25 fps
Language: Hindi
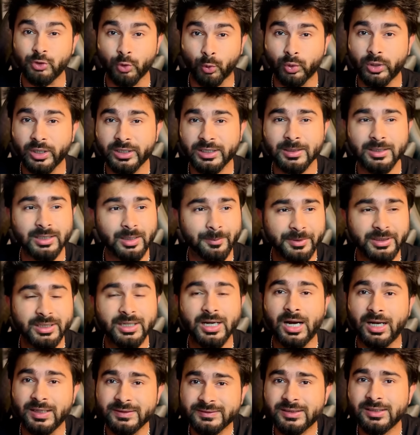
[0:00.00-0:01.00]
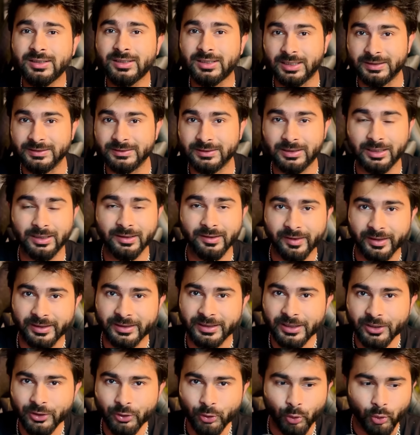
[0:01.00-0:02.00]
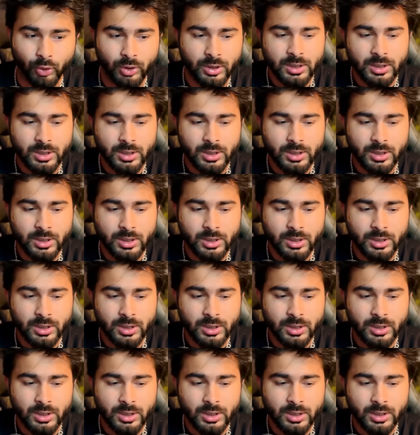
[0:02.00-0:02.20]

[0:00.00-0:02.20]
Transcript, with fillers: जोटा की कमी खासकर खल रही है इनको